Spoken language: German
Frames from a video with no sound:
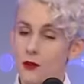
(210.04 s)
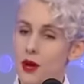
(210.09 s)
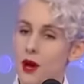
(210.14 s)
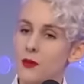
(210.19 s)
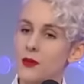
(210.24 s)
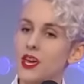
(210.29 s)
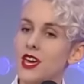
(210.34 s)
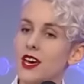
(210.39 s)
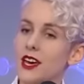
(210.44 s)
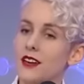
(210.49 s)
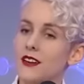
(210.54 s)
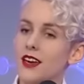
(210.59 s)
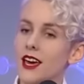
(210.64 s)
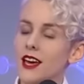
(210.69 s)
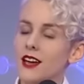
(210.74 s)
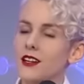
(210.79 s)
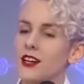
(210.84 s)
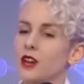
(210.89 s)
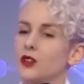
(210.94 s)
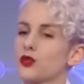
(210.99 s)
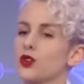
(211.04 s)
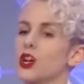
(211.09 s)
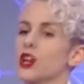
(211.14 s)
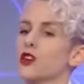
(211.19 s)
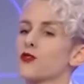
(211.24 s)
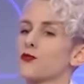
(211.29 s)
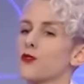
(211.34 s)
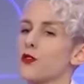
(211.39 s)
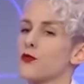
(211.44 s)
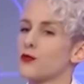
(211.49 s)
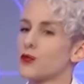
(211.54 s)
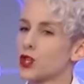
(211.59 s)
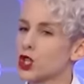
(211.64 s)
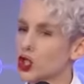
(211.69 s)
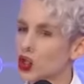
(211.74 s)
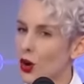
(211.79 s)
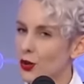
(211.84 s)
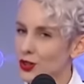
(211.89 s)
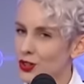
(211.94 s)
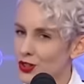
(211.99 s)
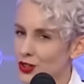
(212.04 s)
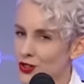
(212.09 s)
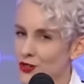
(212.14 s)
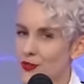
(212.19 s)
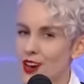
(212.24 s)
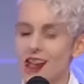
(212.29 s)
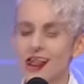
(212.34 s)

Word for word: Bei mir hingegen natürlich fünf Stunden,